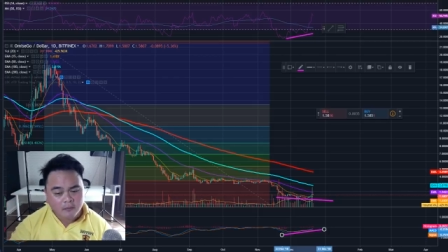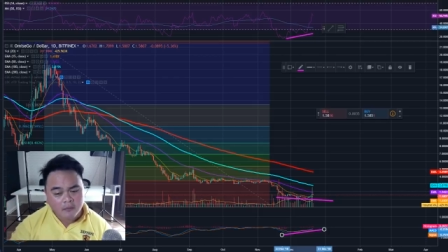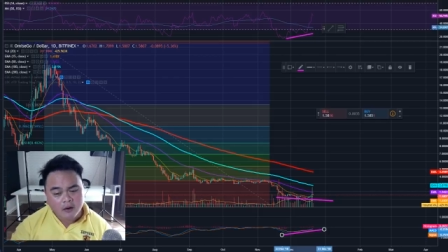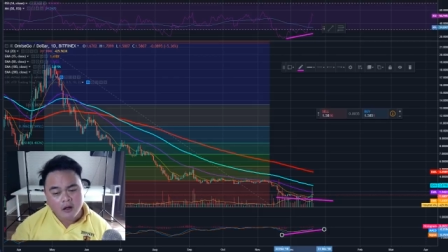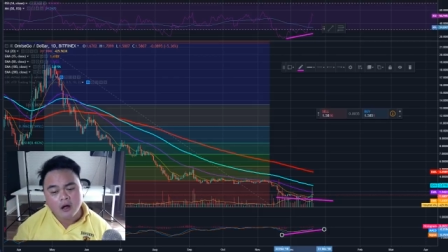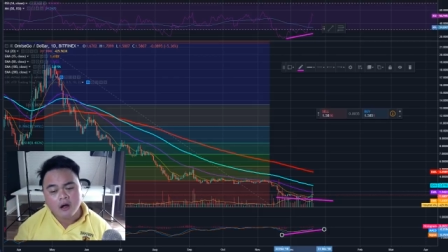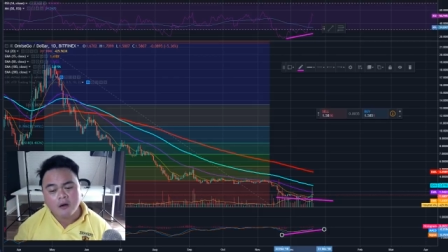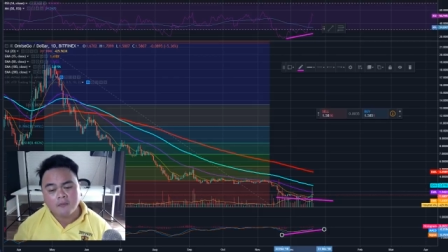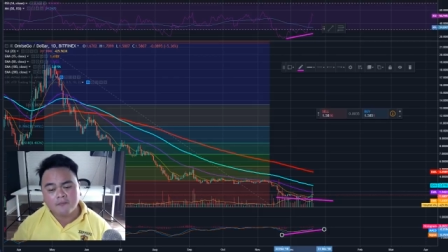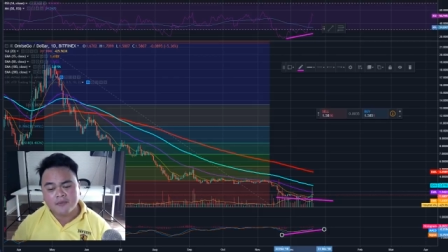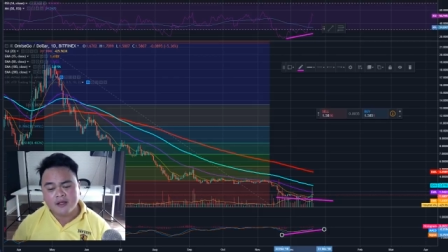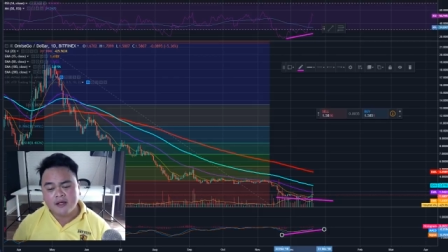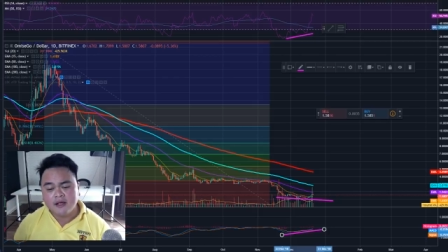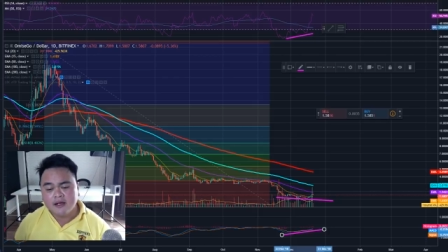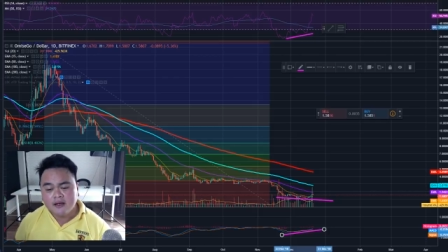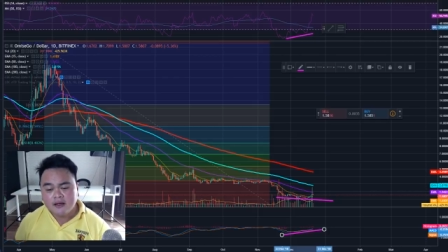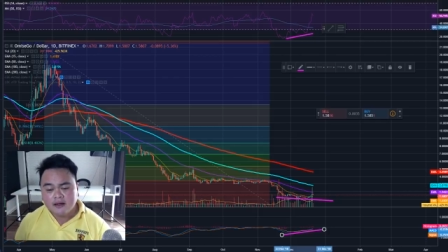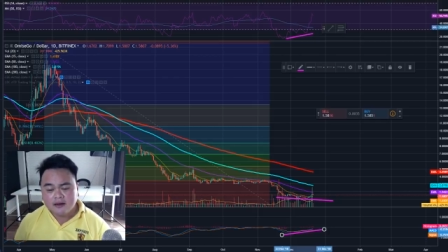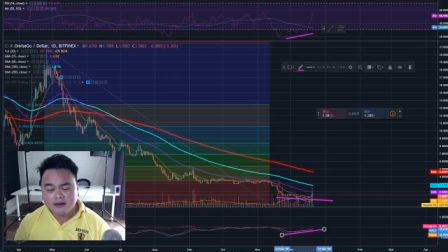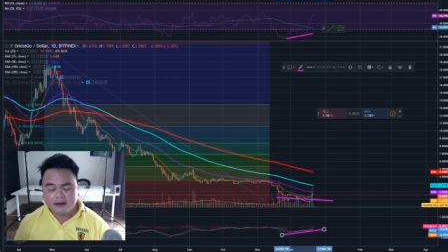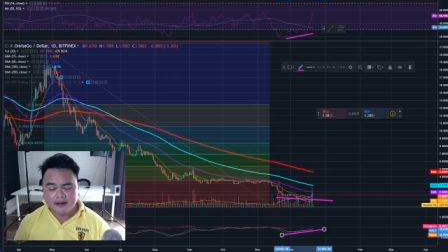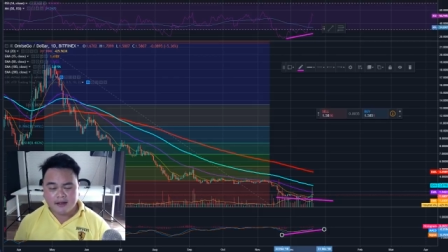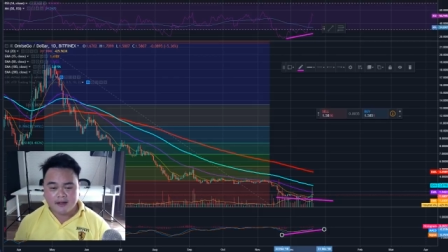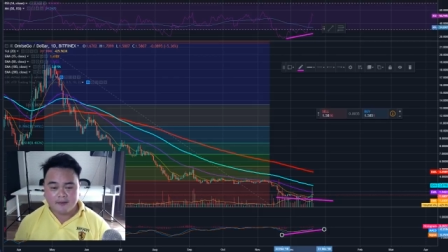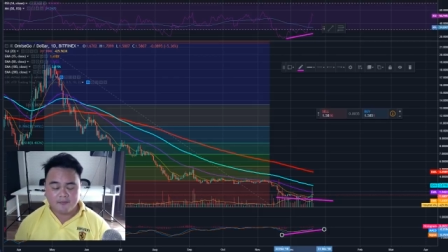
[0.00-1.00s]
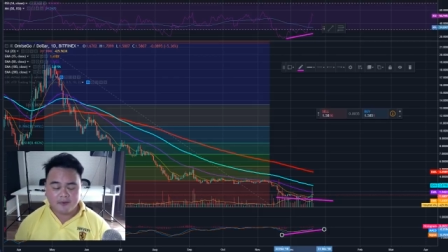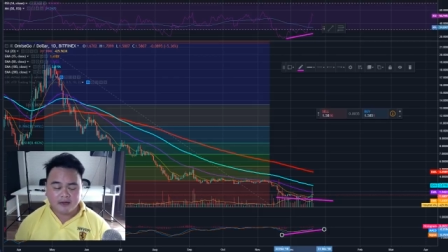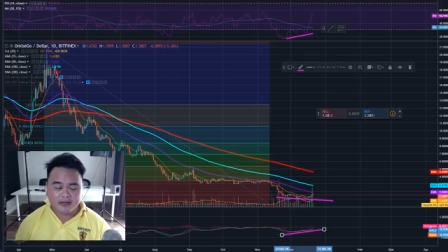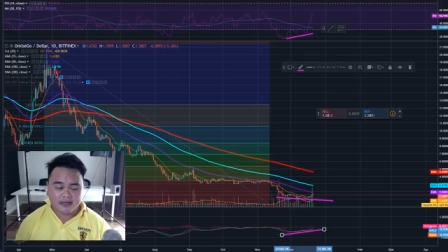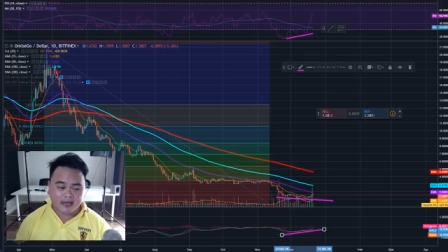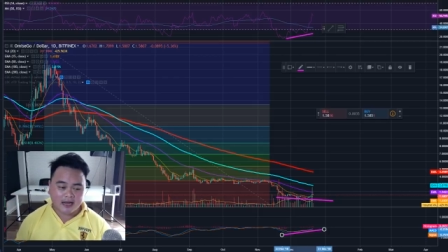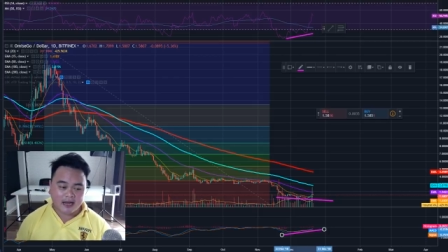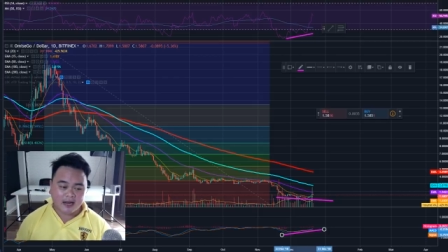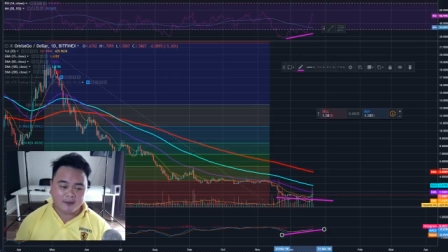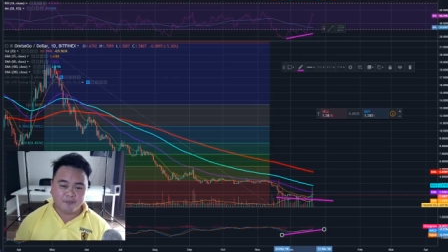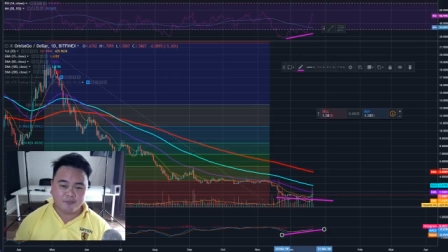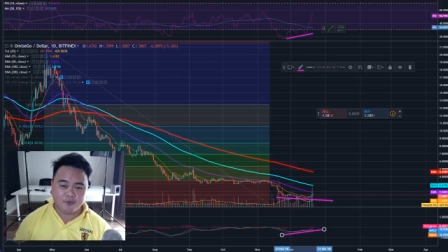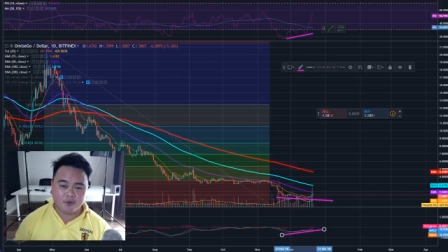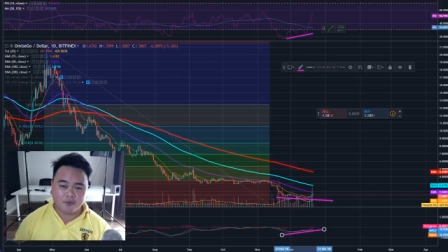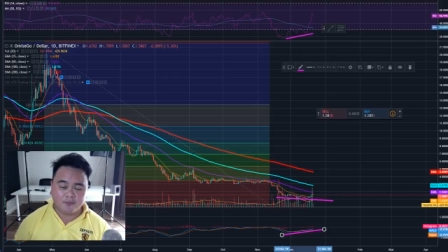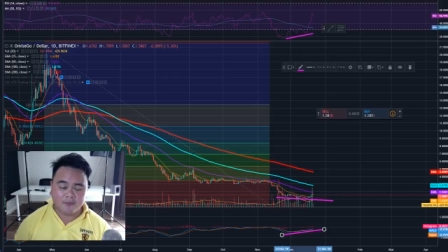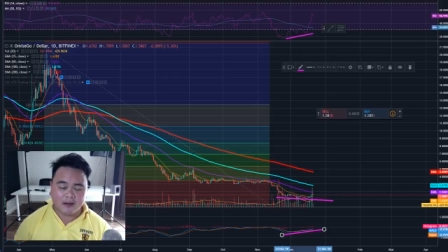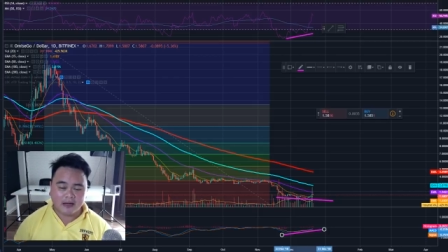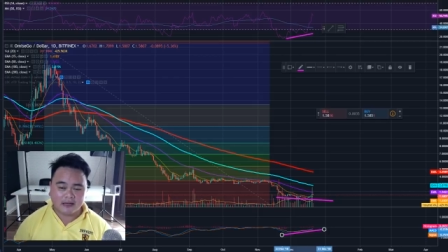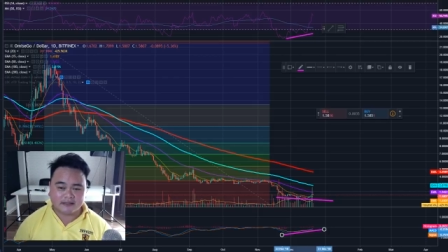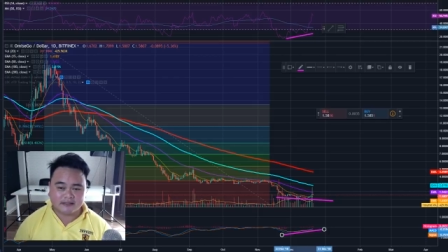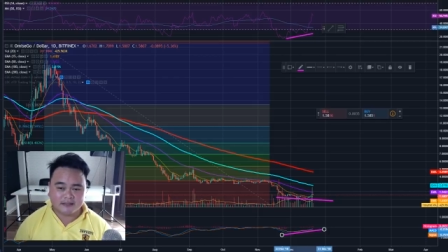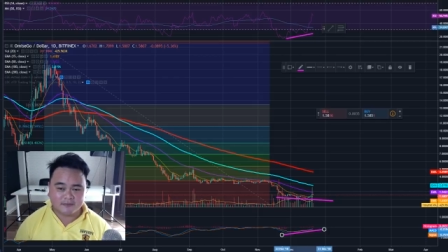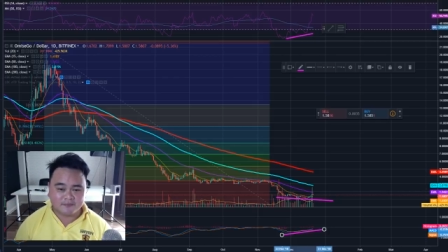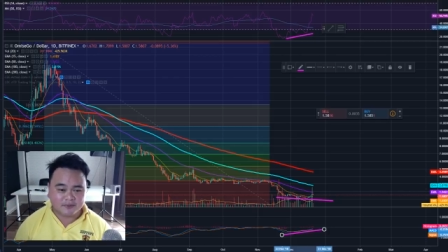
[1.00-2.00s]
รอบๆนะไม่อย่างนั้นผม
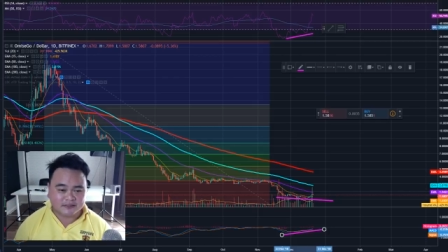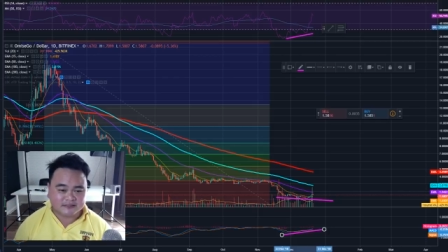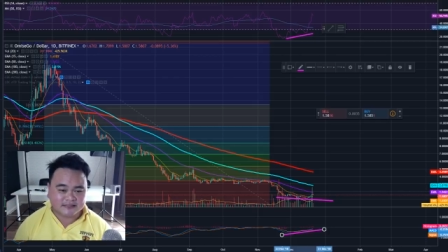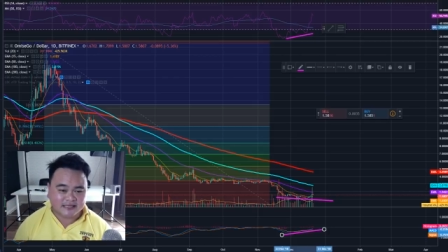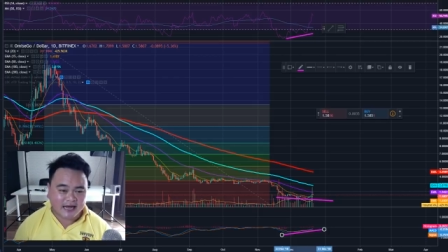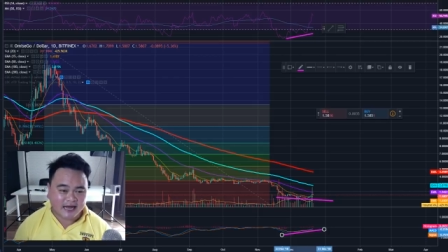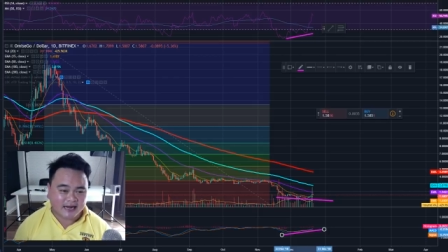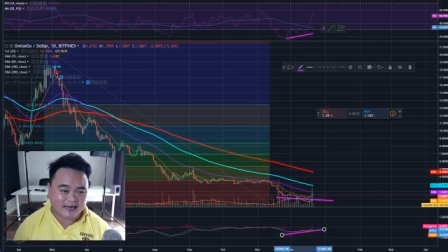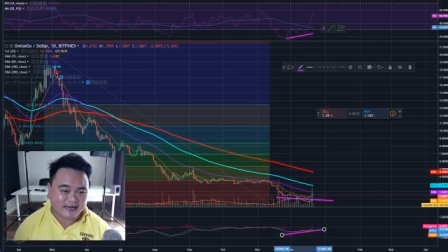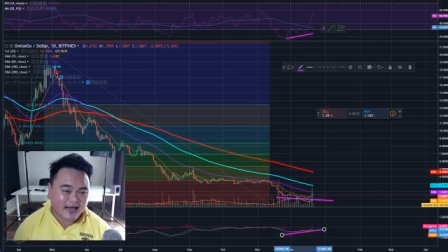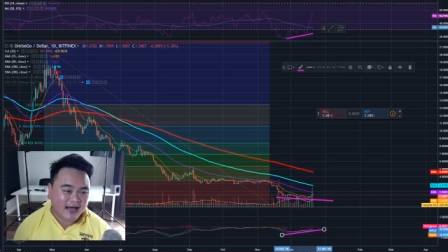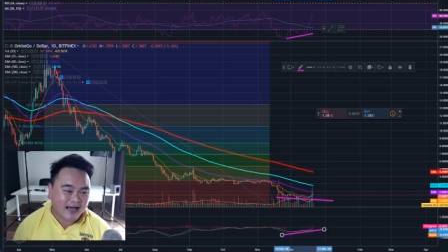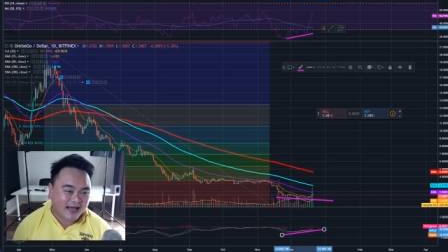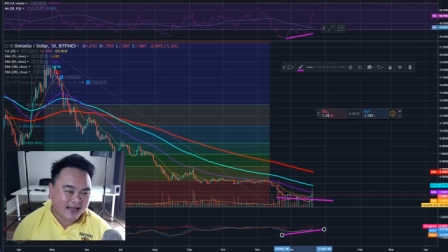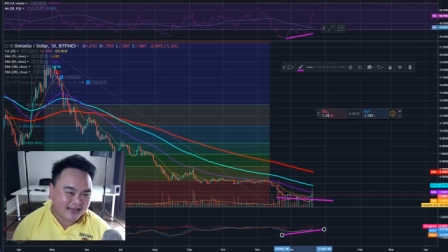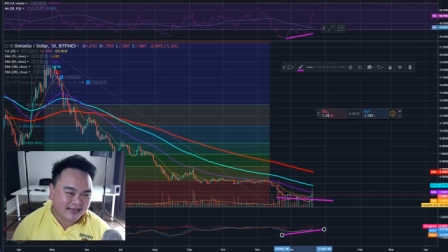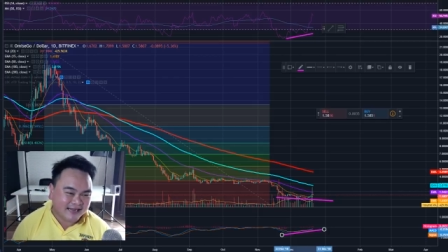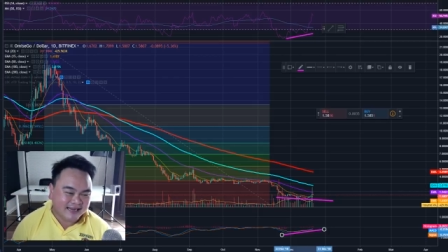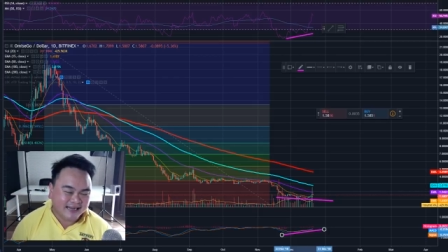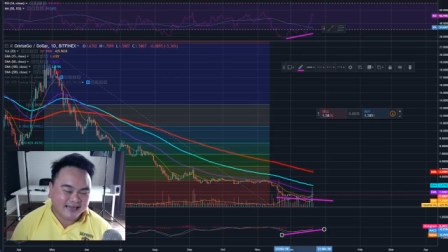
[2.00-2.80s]
อาจจะประสาทได้